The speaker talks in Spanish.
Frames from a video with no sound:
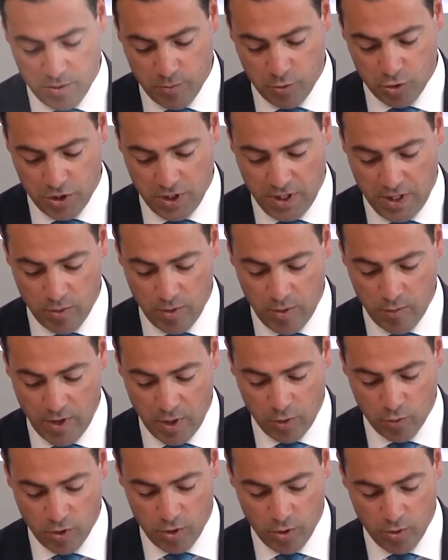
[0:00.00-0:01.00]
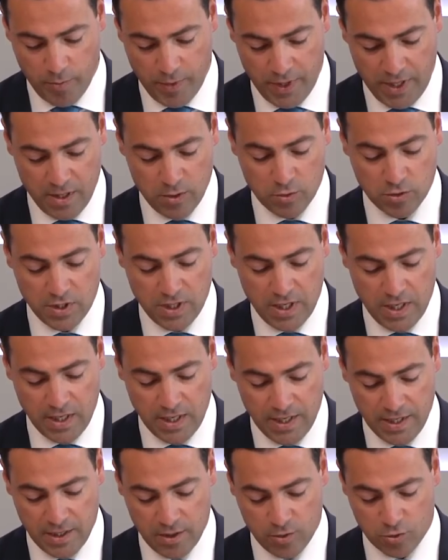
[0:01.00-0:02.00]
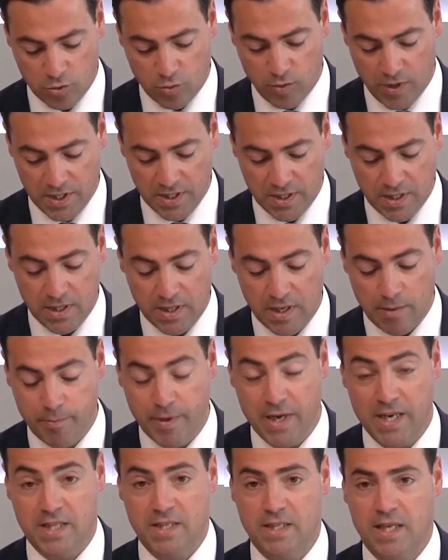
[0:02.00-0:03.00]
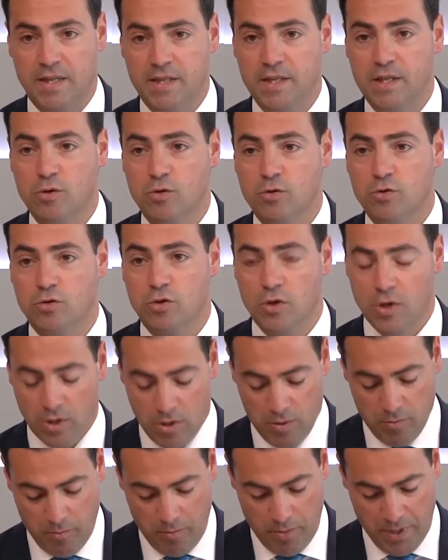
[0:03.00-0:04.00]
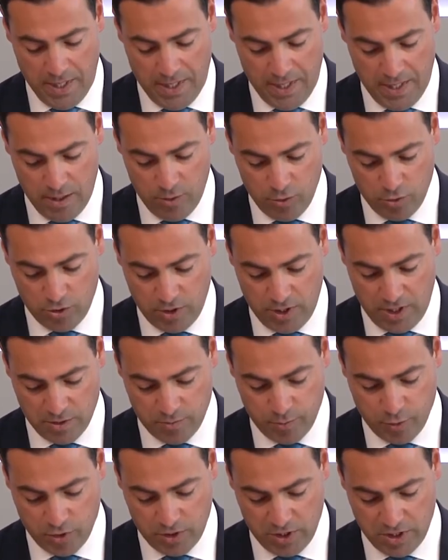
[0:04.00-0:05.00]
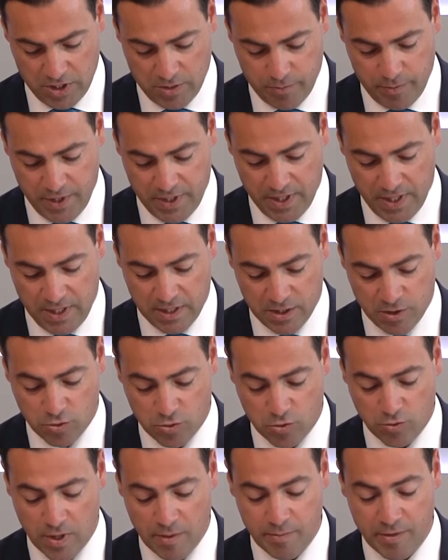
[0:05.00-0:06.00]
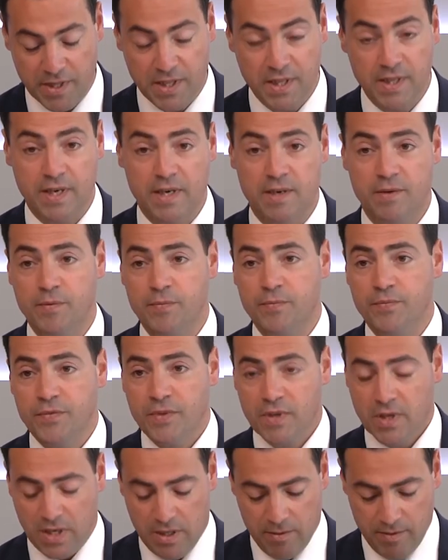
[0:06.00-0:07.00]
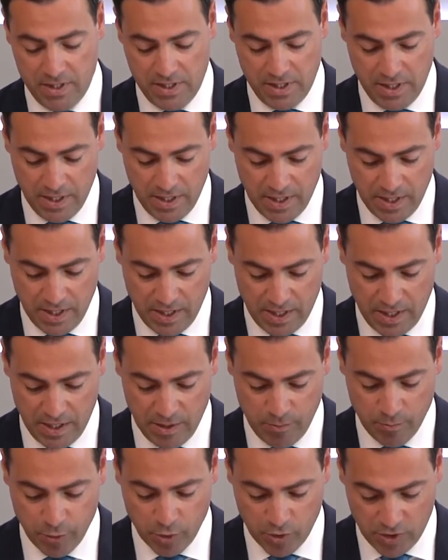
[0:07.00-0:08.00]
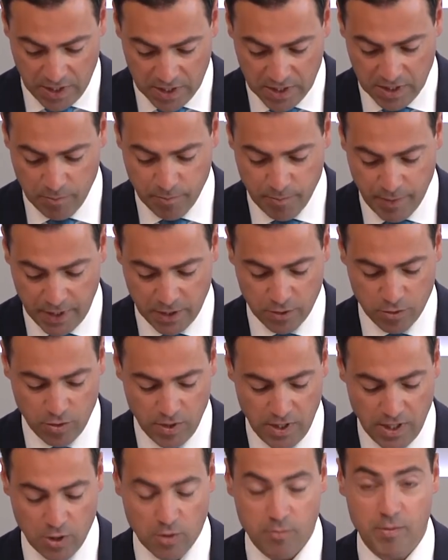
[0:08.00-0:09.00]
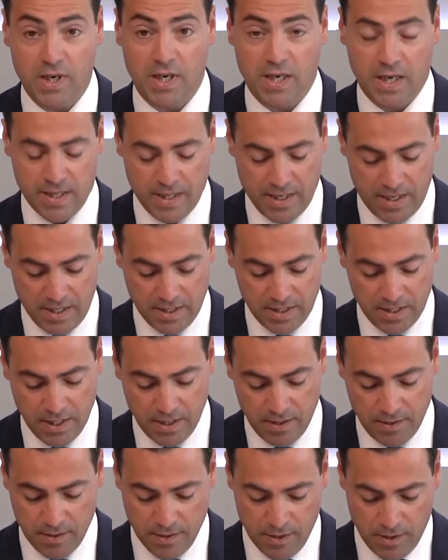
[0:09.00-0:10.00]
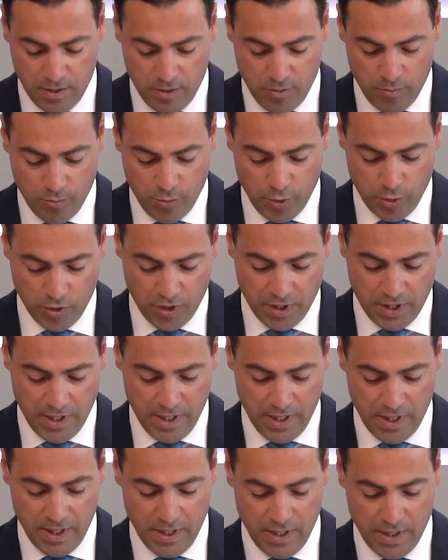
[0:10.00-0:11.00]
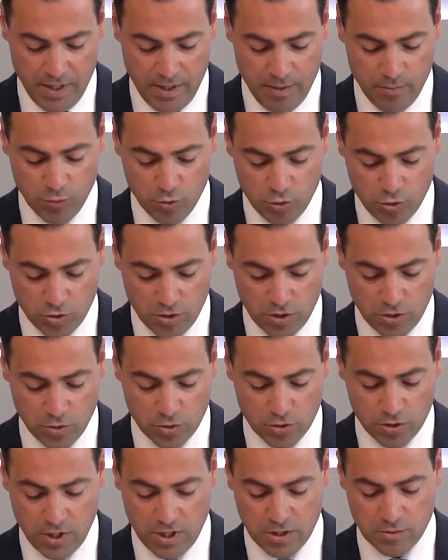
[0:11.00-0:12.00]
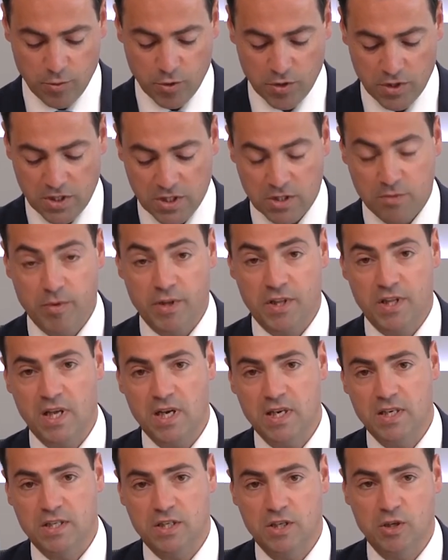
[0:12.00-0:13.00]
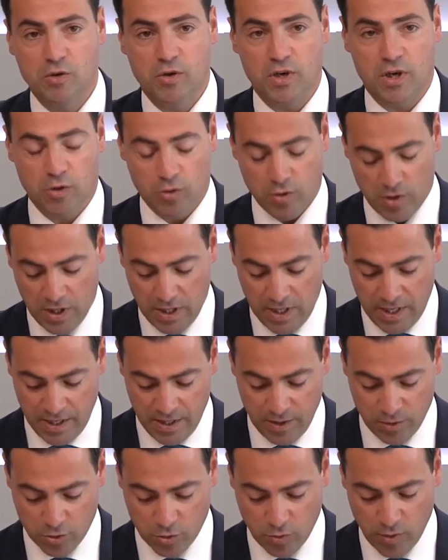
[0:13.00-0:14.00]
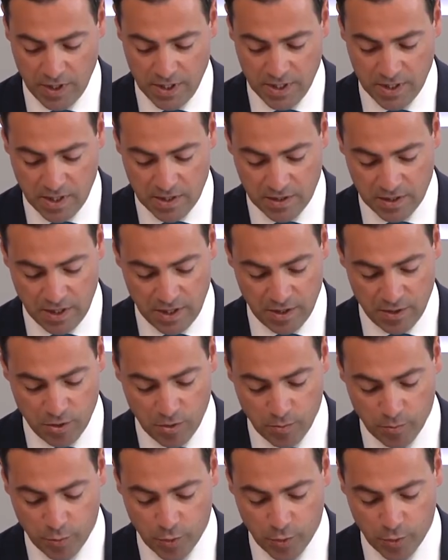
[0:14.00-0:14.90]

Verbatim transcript: hemos llegado a un acuerdo para dotar a la N240 de apartaderos para los transportes especiales. Es una medida que va a tener eh, importante impacto en la comarca de Arratia, porque muchos de estos transportes especiales que hoy recorre la N240 en dirección